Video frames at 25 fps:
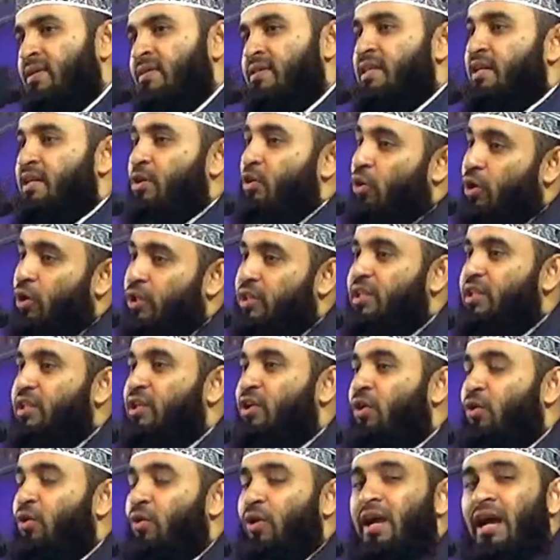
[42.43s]
ঠিক ওই
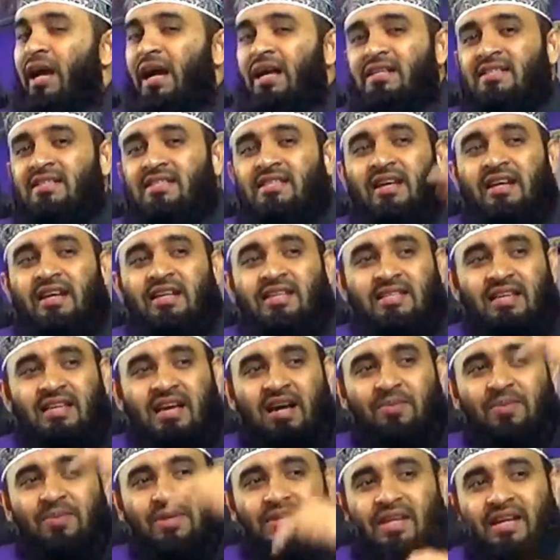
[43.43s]
দিনও ওই আনসারি
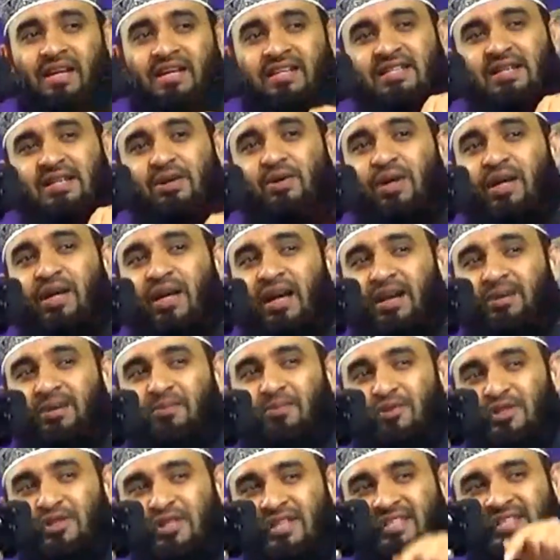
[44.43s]
সাহাবিটা এসে ওইখানে
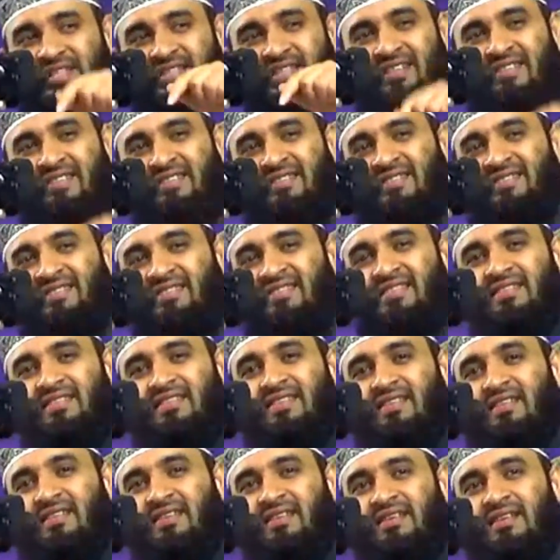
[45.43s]
বসেছে
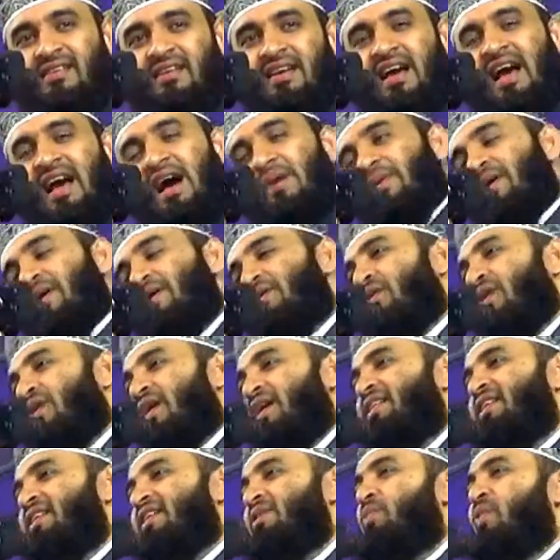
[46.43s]
আবার
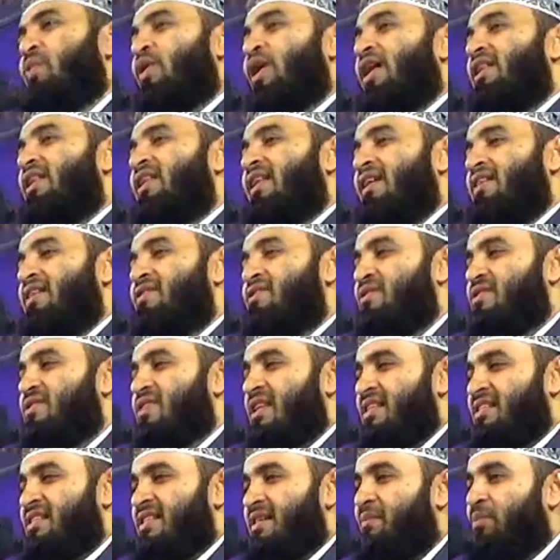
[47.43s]
কয়েকদিন পরে আল্লাহ রাসুল
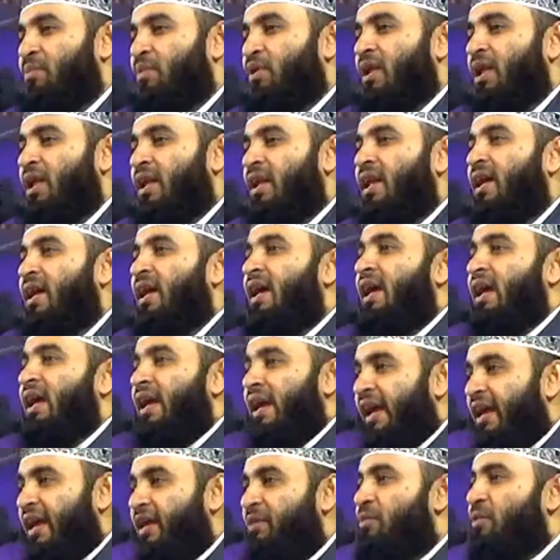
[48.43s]
ইসলাম বললেন
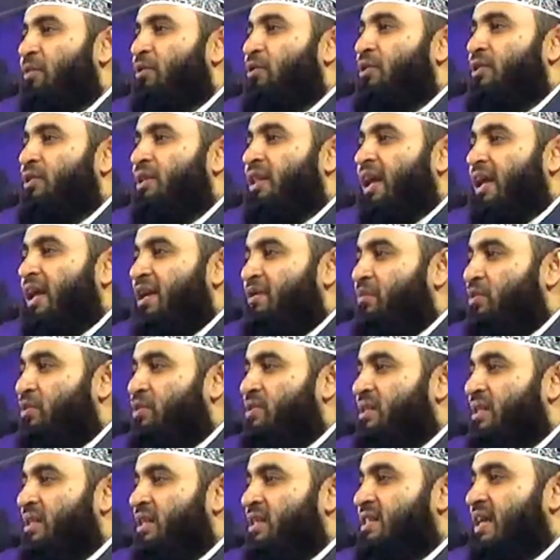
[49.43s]
এই মুহূর্তে এই
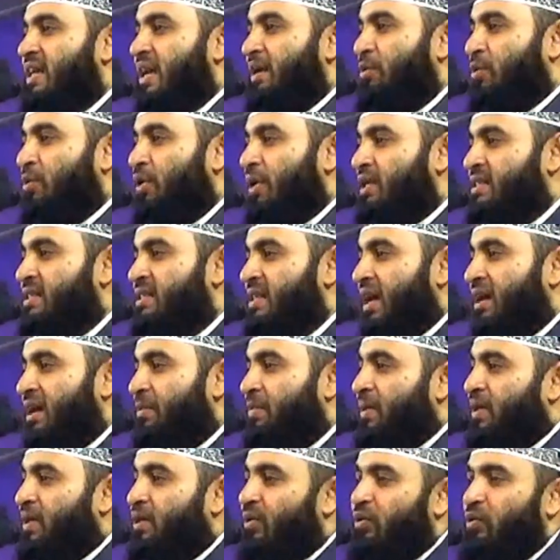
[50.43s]
মজলিসে এমন এক
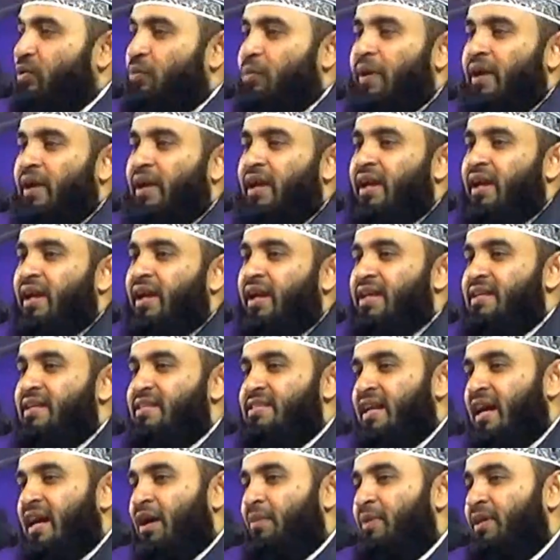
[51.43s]
সাহাবি ঢুকবে এই
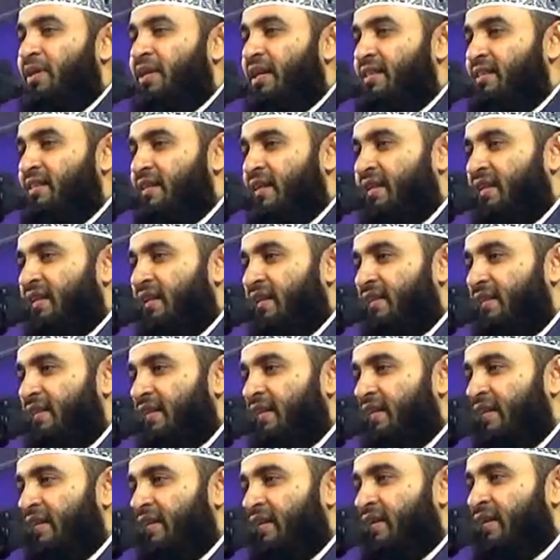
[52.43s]
সাহাবিটা জান্নাতি